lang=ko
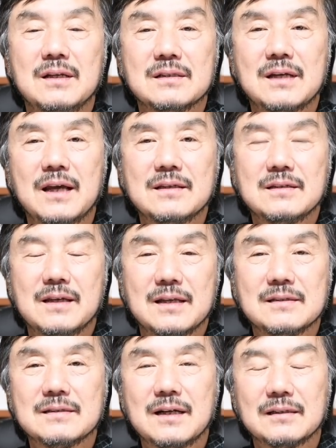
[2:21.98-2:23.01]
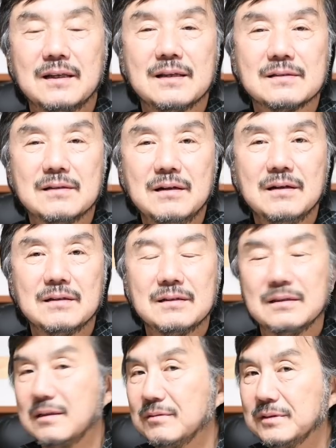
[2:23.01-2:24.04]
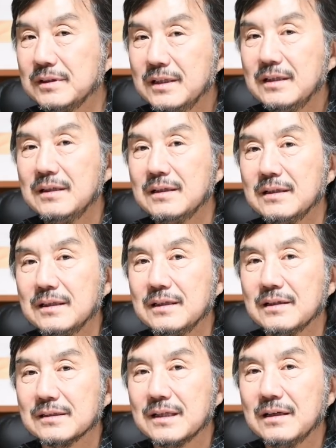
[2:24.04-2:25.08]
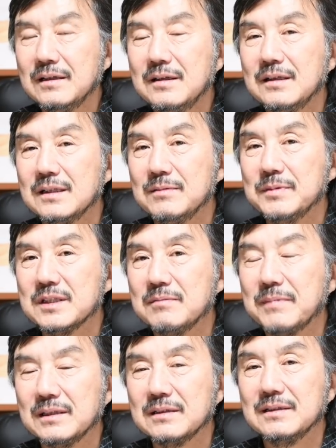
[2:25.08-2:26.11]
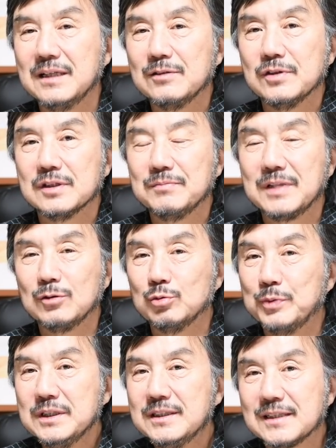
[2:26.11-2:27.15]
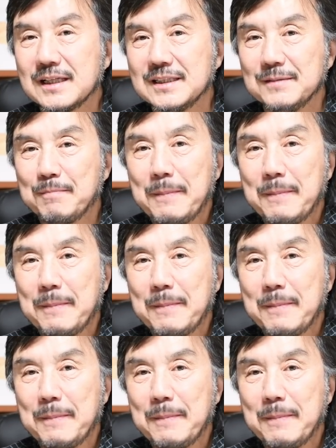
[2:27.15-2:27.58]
자기적이 않은 상태에서 여러분들이 이 영상을 이미지를 만들어낼 수 있습니다. 두 번째 사진